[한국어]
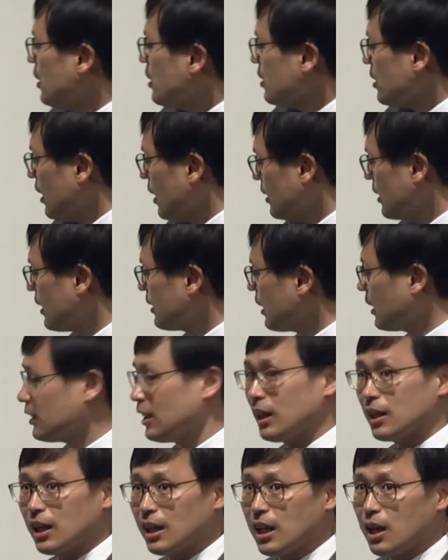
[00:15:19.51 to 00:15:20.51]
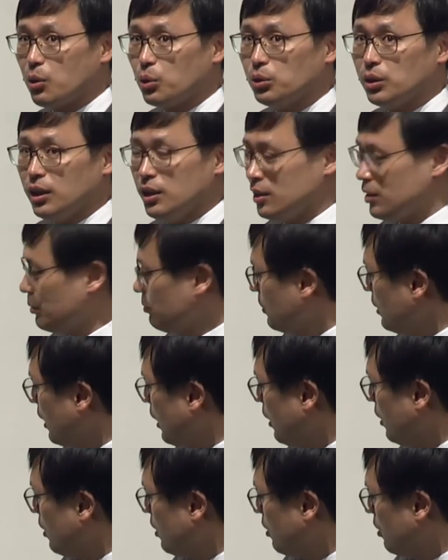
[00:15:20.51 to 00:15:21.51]
제사장 나라라고 되어
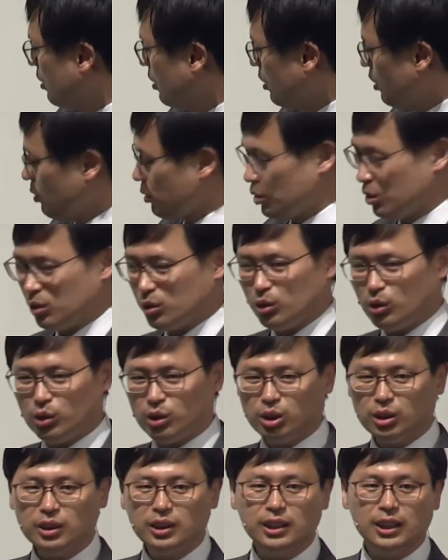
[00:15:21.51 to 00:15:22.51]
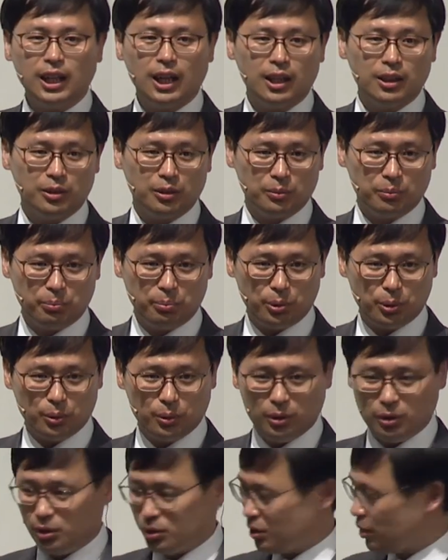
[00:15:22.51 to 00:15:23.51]
있습니다. 특이한
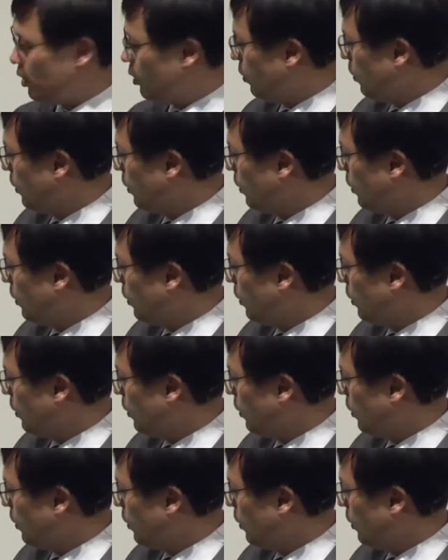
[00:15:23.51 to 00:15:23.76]
표현이죠.